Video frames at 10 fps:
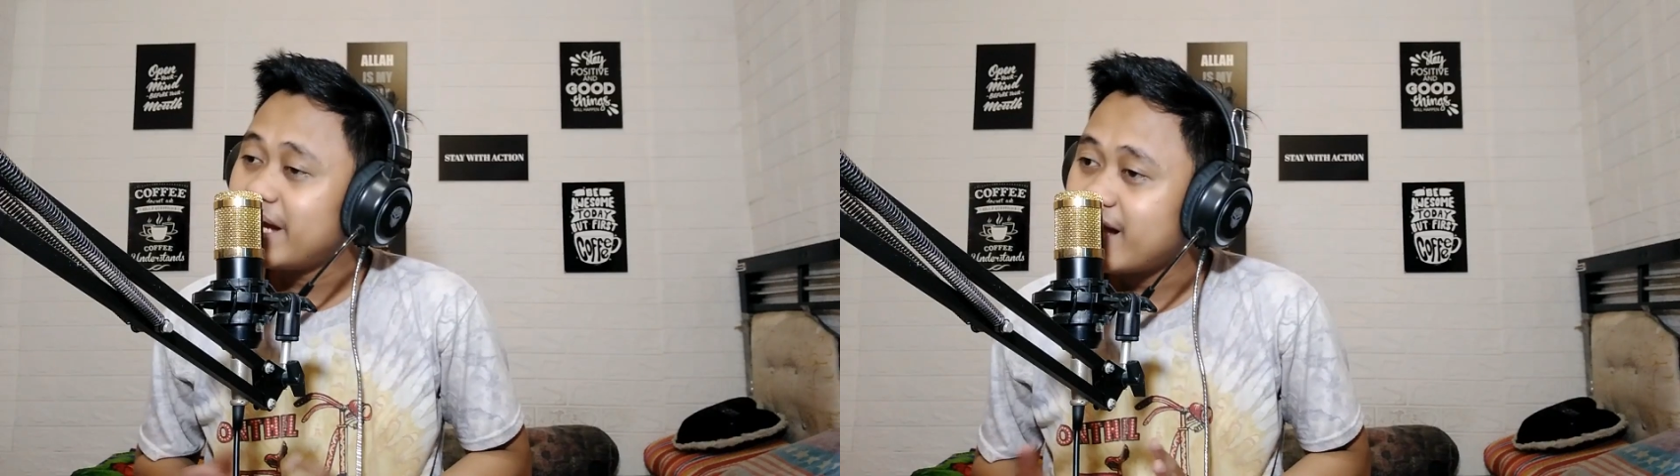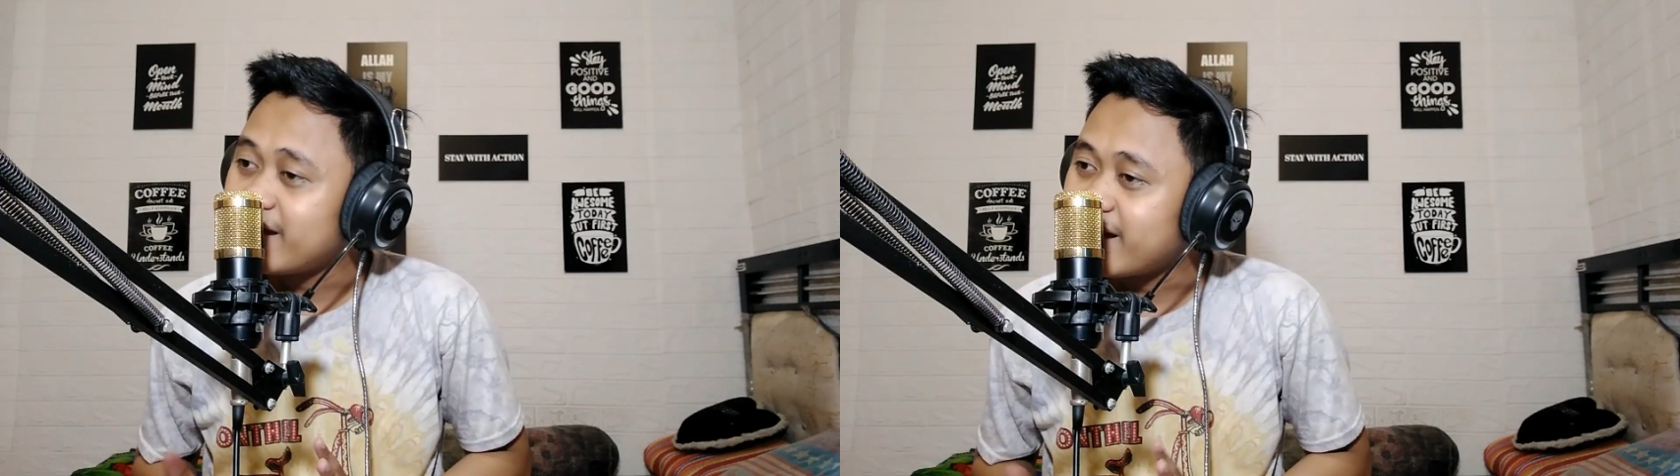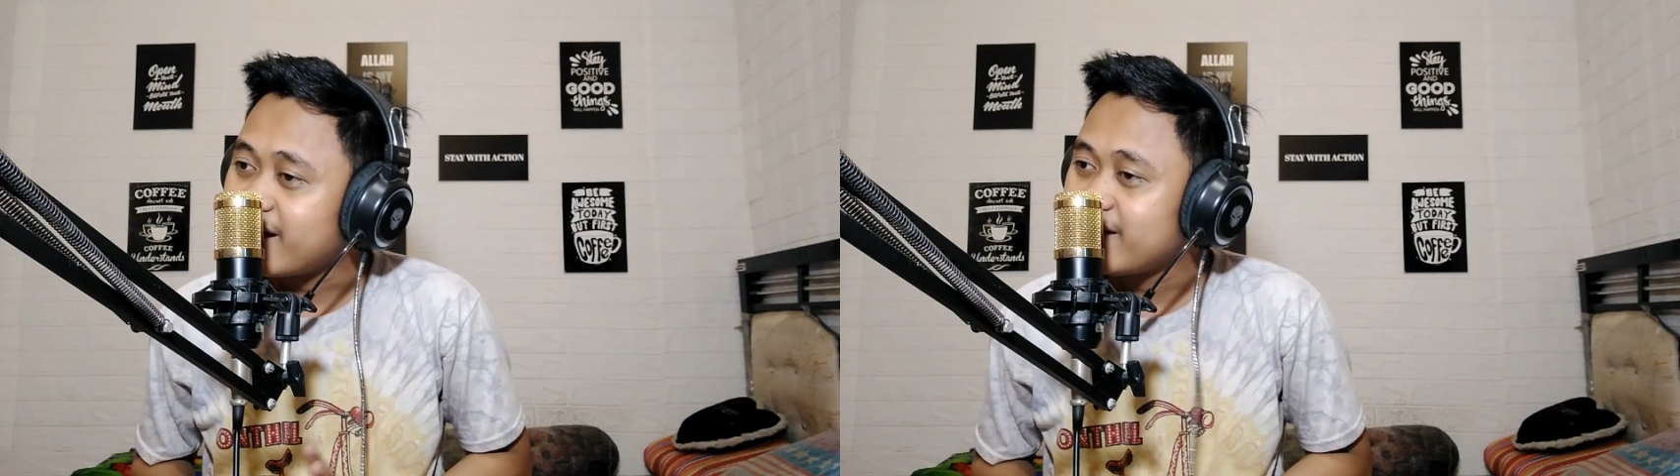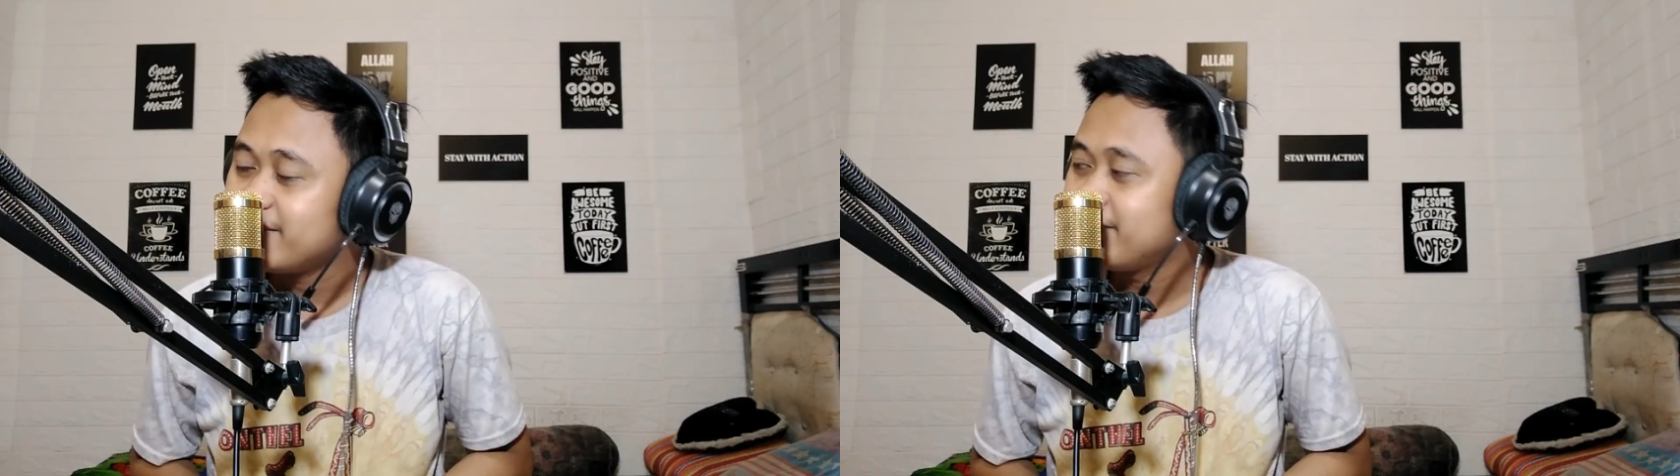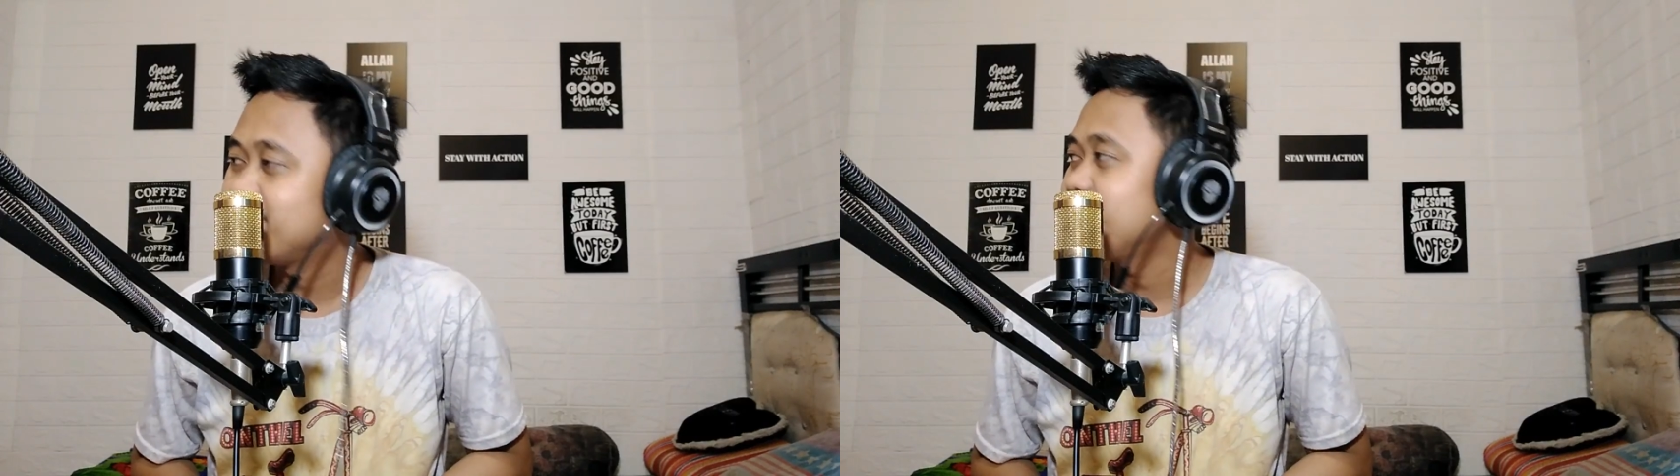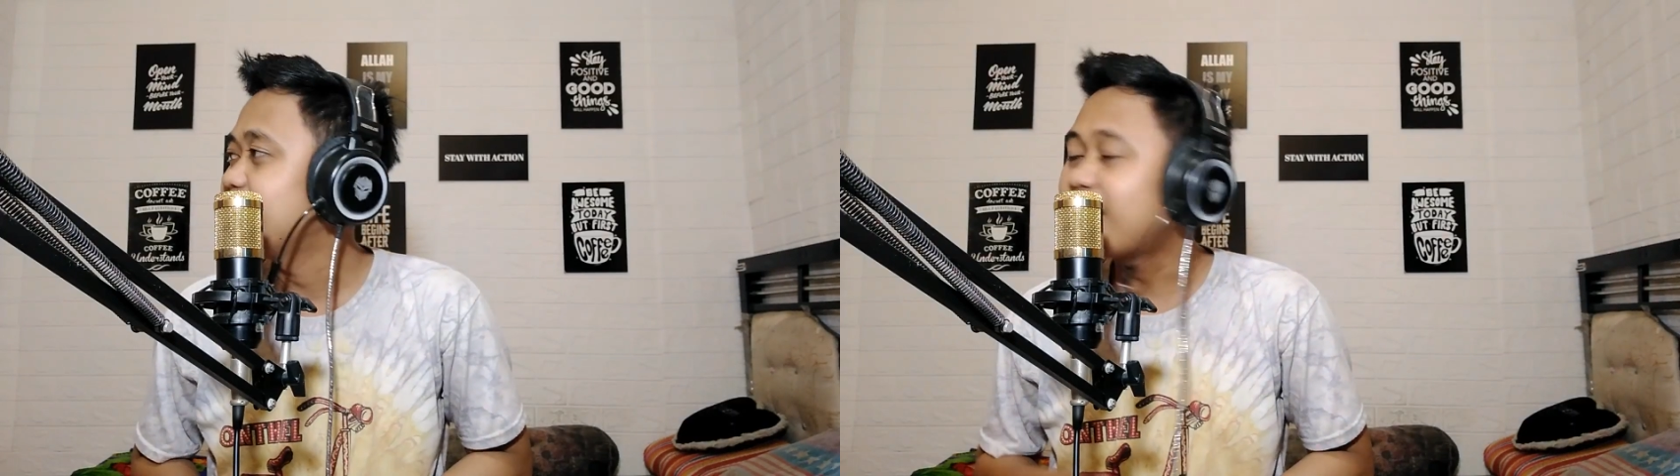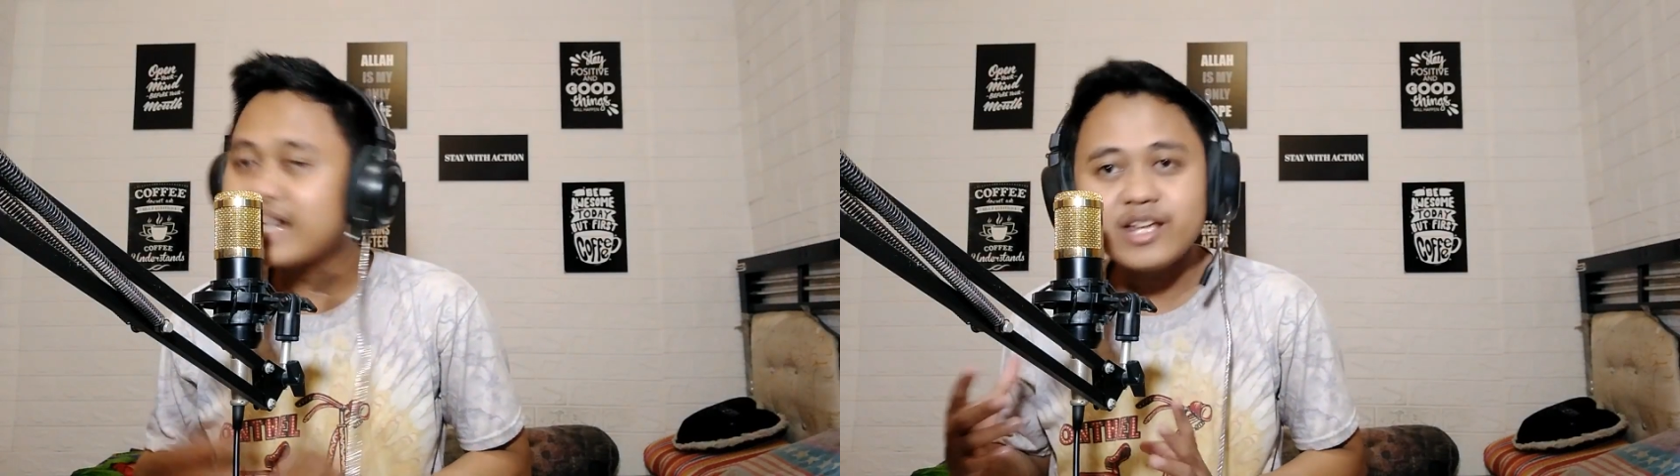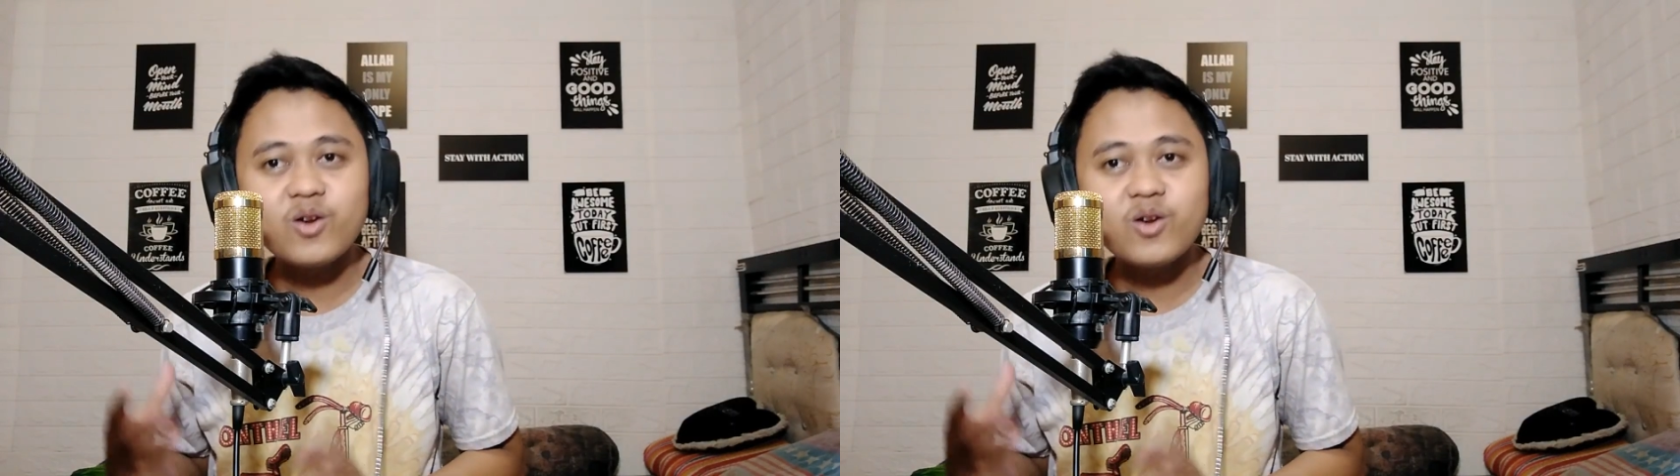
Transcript: beda ya ngeri